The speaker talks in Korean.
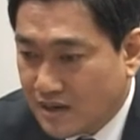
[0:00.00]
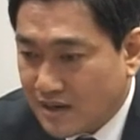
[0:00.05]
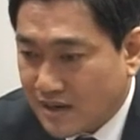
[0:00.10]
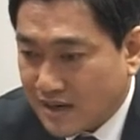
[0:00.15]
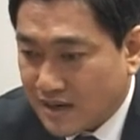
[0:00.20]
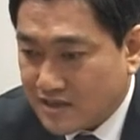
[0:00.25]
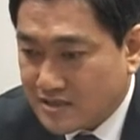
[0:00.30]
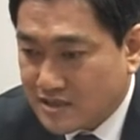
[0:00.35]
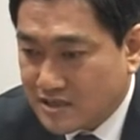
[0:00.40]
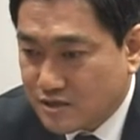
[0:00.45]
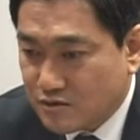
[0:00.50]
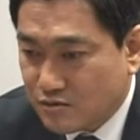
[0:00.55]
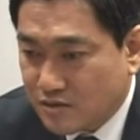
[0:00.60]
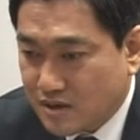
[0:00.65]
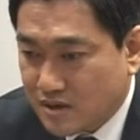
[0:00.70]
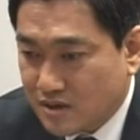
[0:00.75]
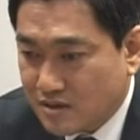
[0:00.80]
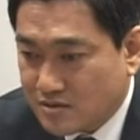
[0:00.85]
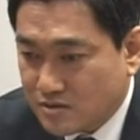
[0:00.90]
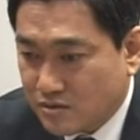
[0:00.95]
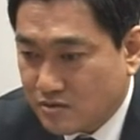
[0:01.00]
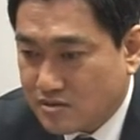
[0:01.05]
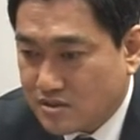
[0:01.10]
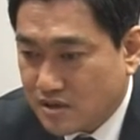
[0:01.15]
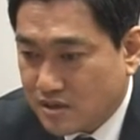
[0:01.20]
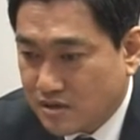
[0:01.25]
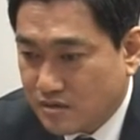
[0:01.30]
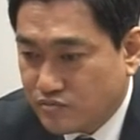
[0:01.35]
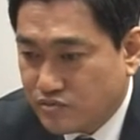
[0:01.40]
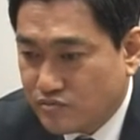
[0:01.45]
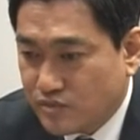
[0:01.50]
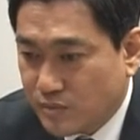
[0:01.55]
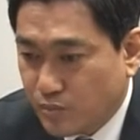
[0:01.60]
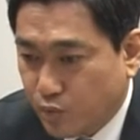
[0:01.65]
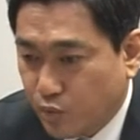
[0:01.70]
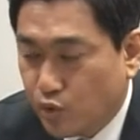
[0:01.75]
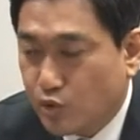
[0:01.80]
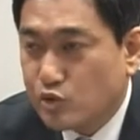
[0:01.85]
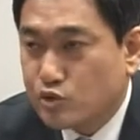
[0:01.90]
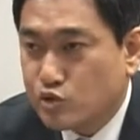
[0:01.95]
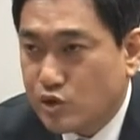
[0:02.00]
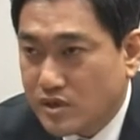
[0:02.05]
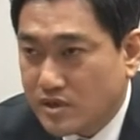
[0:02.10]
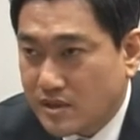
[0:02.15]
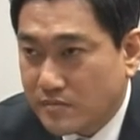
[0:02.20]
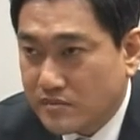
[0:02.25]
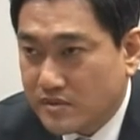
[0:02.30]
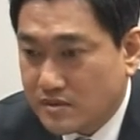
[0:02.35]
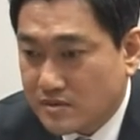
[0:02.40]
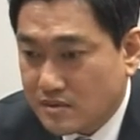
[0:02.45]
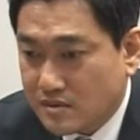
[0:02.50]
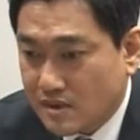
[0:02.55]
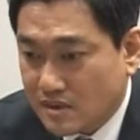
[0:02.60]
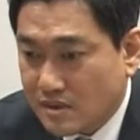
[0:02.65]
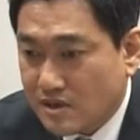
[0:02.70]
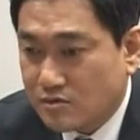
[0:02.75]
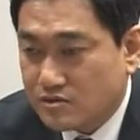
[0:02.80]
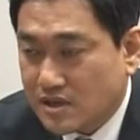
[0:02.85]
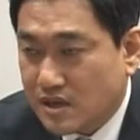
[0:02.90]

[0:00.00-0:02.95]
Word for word: 가치와 정책을 분명히 보여줘야 된다고